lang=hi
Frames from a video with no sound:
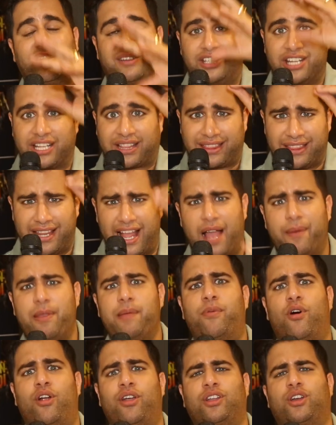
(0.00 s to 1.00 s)
जितना भी
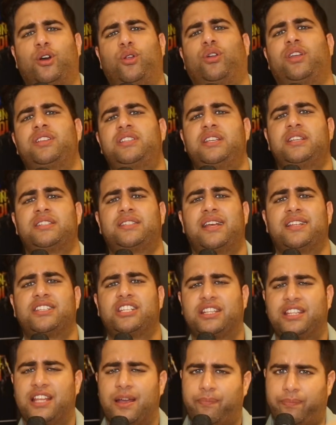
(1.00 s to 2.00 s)
बॉन्ड करो किसी के साथ
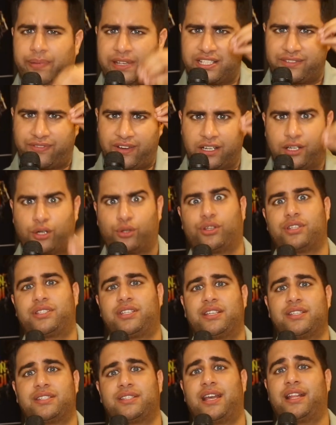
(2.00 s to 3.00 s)
जितना बेस्ट फ्रेंड करो किसी
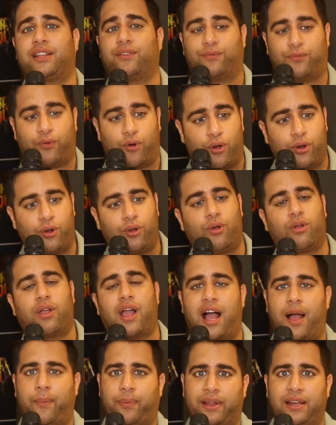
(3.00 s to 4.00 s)
के साथ वो लोग
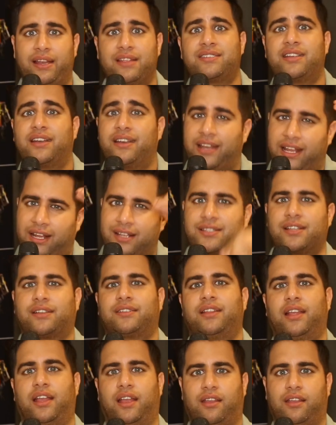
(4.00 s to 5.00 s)
आपके लिए स्टंट नहीं कर
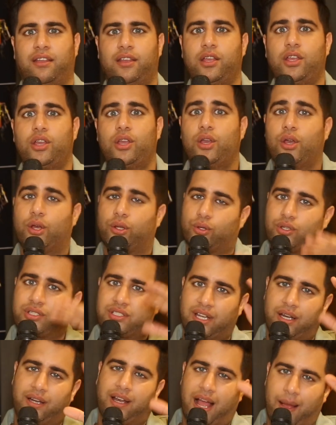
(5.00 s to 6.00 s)
सकते तो
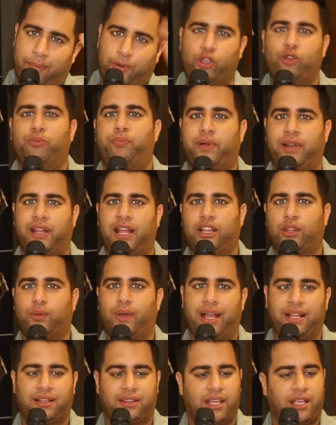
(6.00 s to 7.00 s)
स्टंट आपके ऊपर है तो
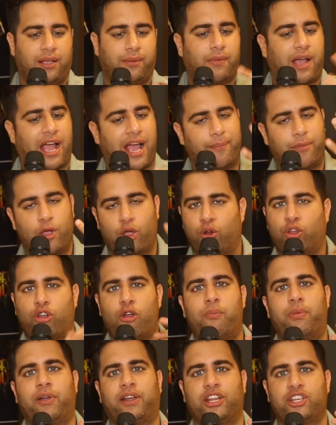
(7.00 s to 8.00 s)
आई थिंक आई एम ओन
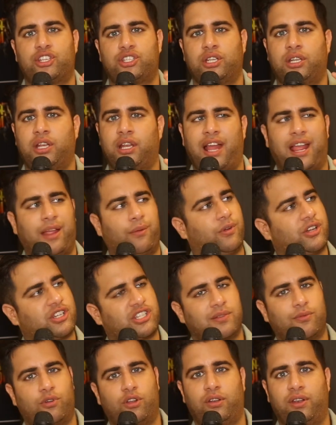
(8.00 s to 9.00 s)
कॉम्पिटिशन एंड आई
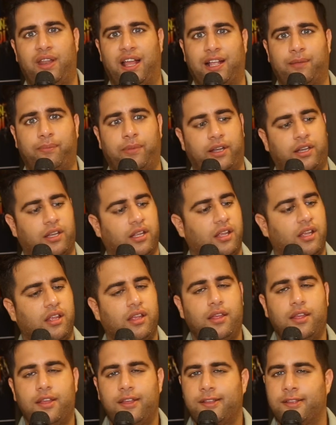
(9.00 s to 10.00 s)
विश दम ऑल लक बट
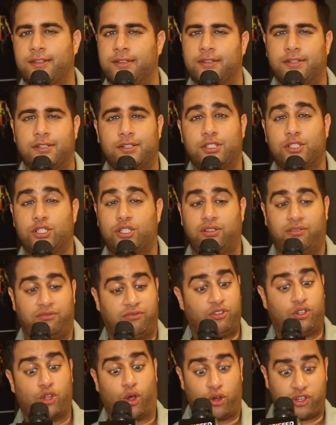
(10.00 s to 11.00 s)

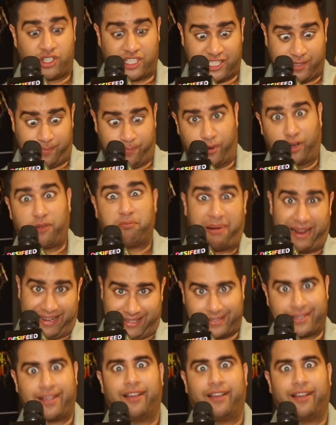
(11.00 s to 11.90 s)
डोंट जज अ बुक बाइट्स